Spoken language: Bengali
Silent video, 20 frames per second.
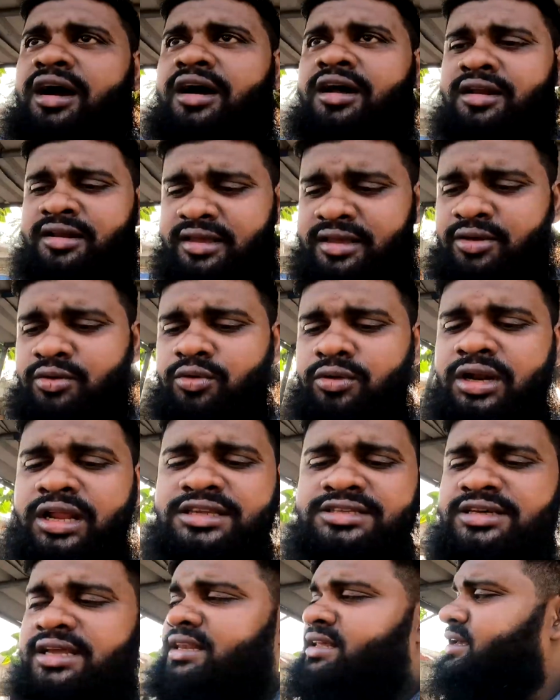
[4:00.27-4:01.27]
আর এই ওলা
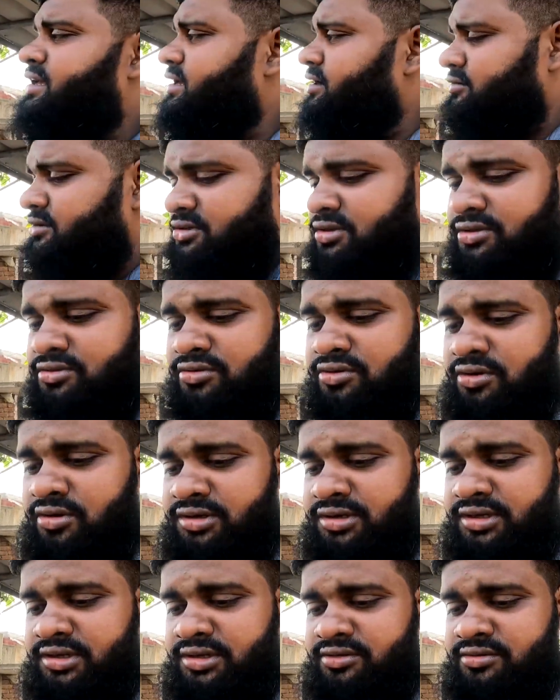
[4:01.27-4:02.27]
চালিয়ে আমার সাথেও
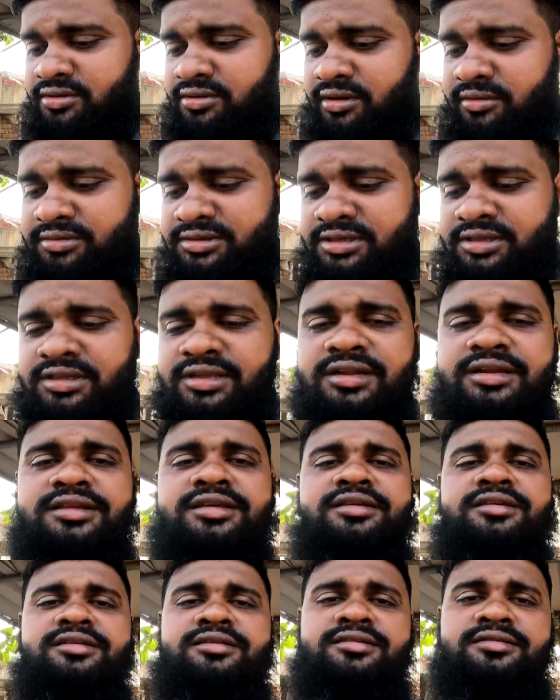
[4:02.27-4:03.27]
কন্টিনিউ আমার সাথে আর
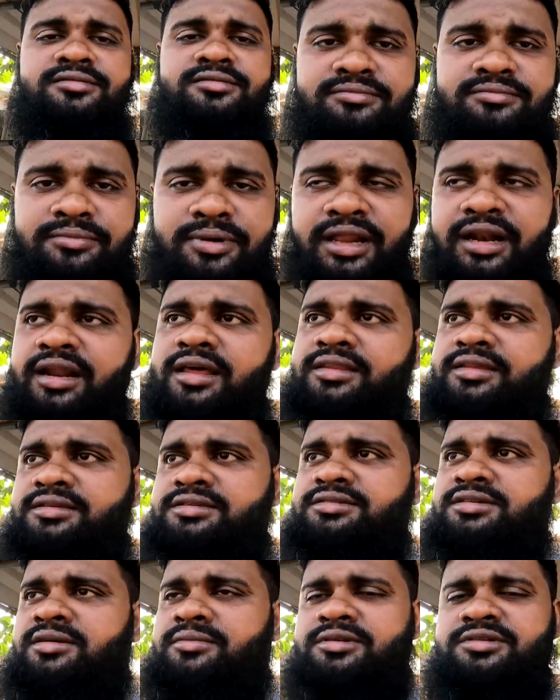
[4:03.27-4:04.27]
কি পাল্লা
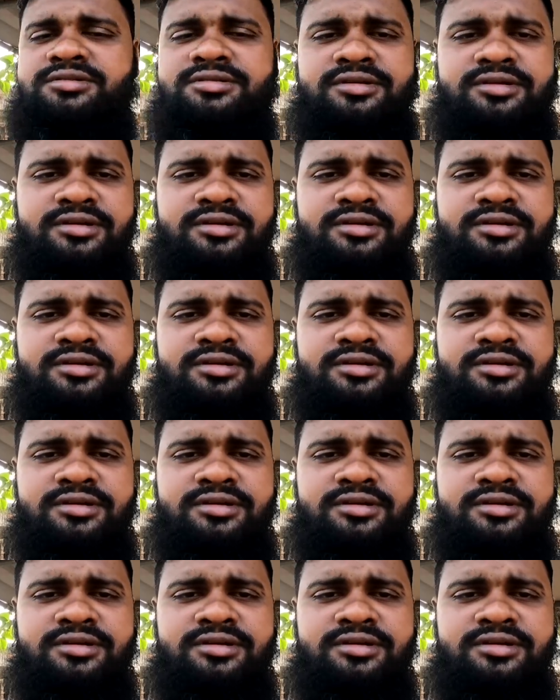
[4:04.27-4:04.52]
দিচ্ছে আমার